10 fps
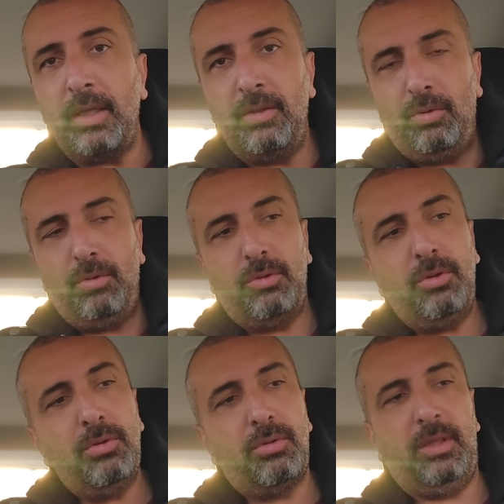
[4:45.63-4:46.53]
E ne
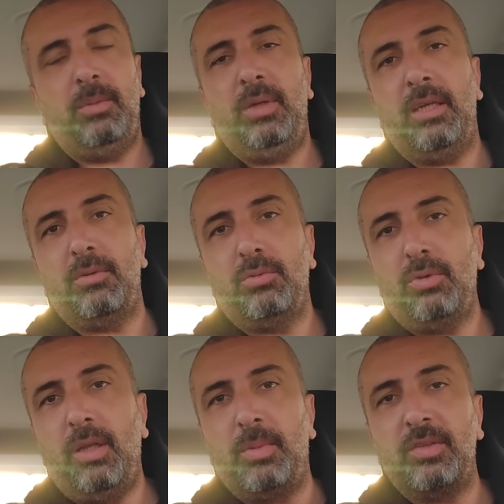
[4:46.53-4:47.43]
oluyor? Dolar bir yerde
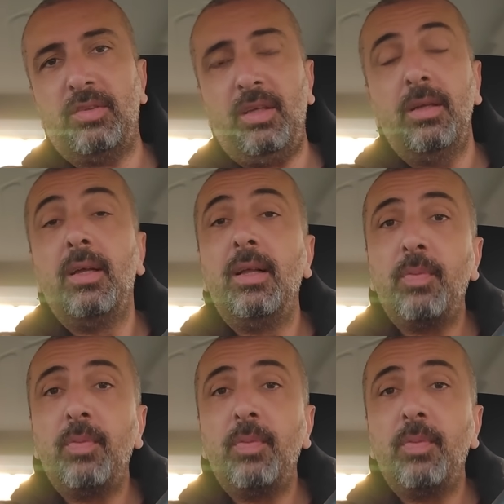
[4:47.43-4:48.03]
tutulamazsa